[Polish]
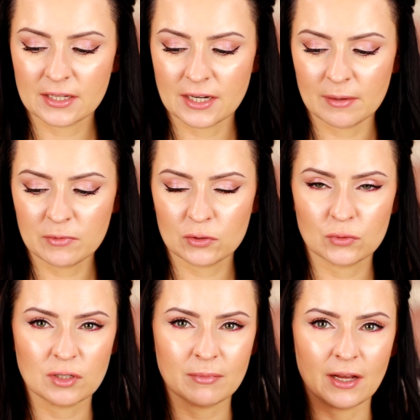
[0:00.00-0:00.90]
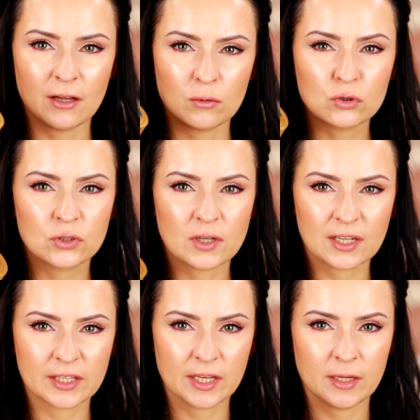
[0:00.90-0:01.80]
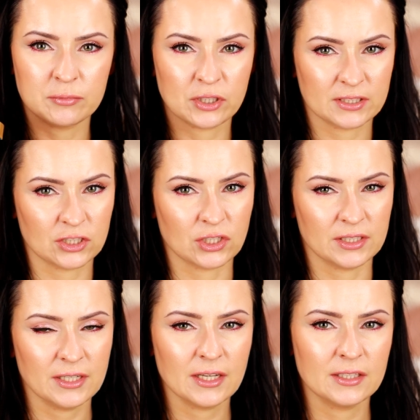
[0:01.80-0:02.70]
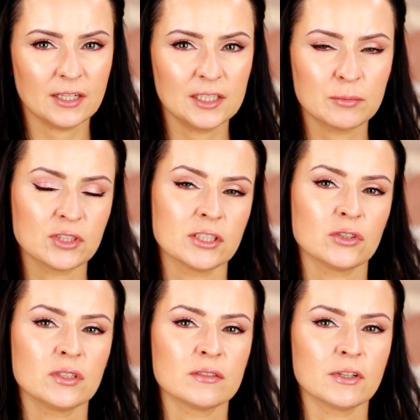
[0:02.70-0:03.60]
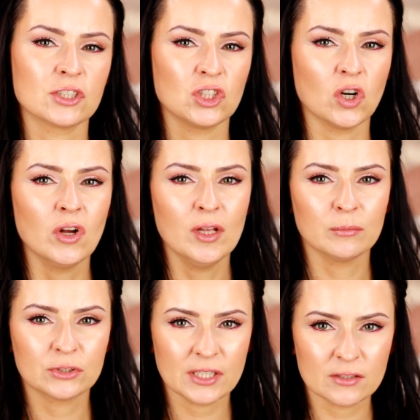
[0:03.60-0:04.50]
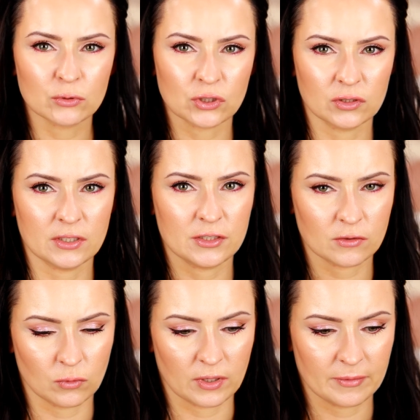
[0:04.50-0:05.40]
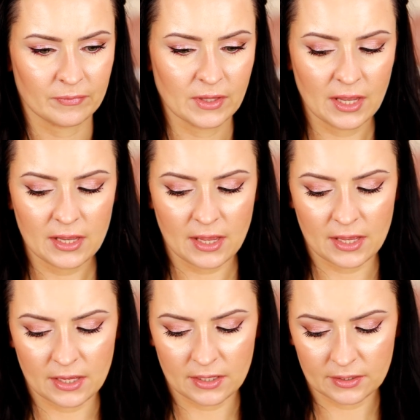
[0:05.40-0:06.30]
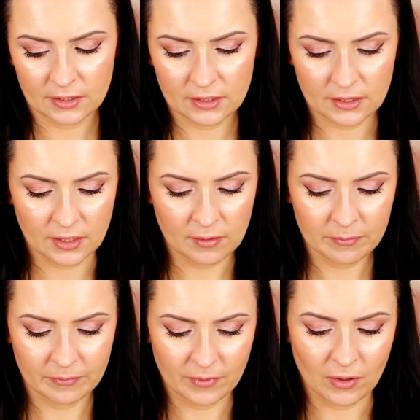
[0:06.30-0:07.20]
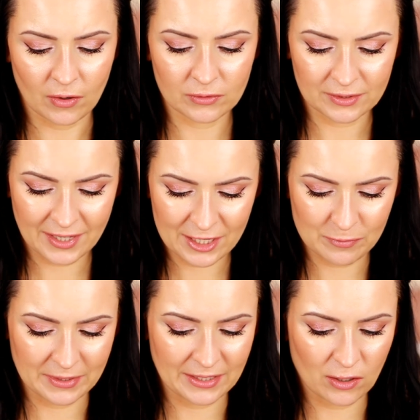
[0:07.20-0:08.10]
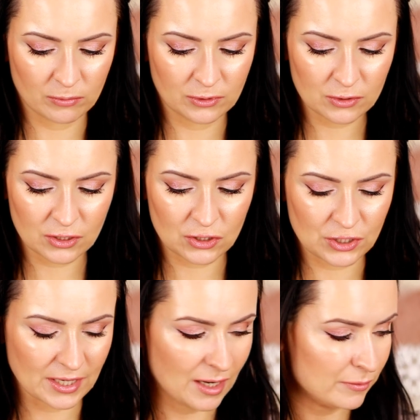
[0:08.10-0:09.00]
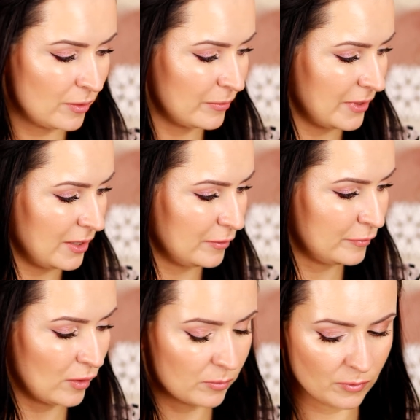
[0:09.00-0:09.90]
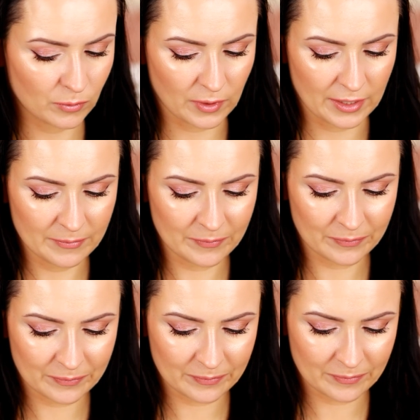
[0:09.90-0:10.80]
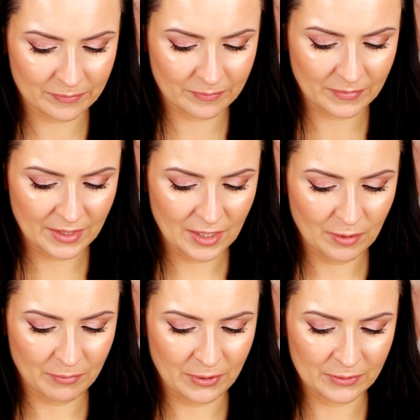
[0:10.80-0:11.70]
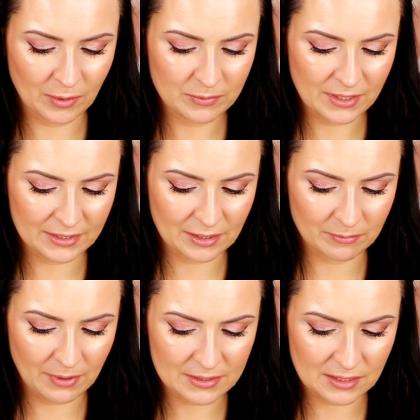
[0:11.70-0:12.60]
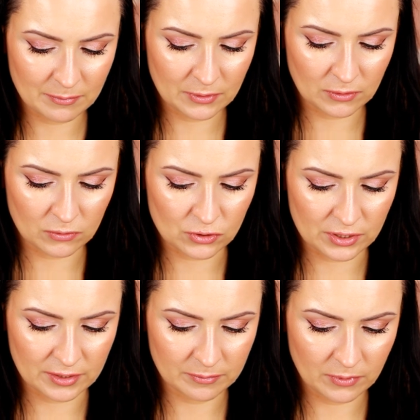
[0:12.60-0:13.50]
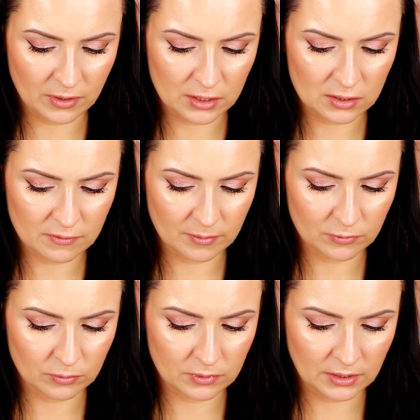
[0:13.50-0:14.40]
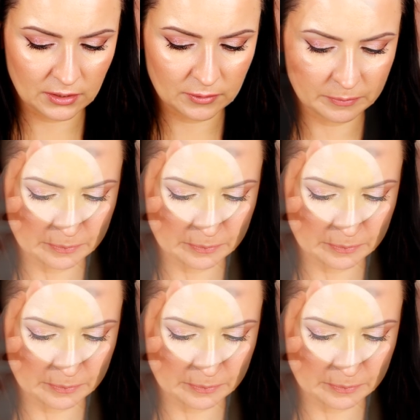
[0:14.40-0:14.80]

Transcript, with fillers: krem, który ma różnorakie przeznaczenie. Generalnie przeznaczony jest właśnie do przesuszonej skóry. E, I on też ma taką dosyć ciekawą e, formułę. Podobnie jak ten balsam pod oczy, pokażę Wam tutaj.